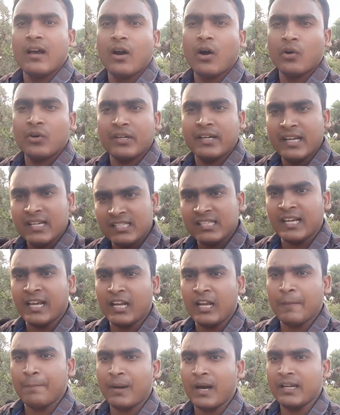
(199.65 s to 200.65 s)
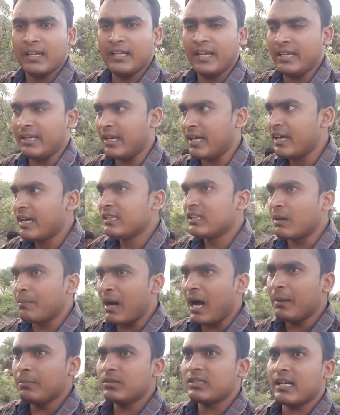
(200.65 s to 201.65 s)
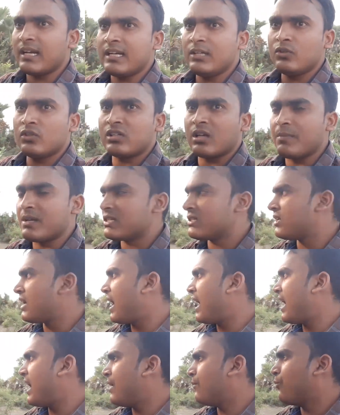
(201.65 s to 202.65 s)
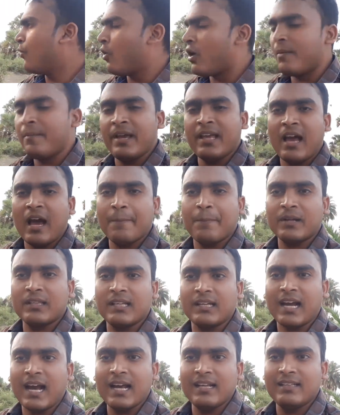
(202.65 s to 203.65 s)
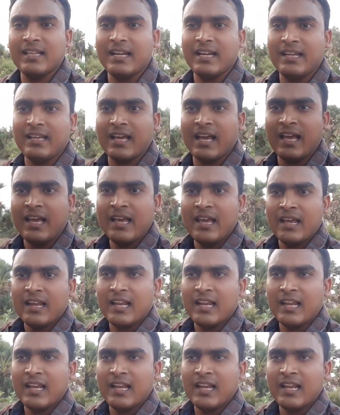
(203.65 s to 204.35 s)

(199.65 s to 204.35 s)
और कृषि के लिए पानी नहीं है तमाम तरह की जो समस्याएं हैं वो हमें यहाँ पर दिखाई दे रही है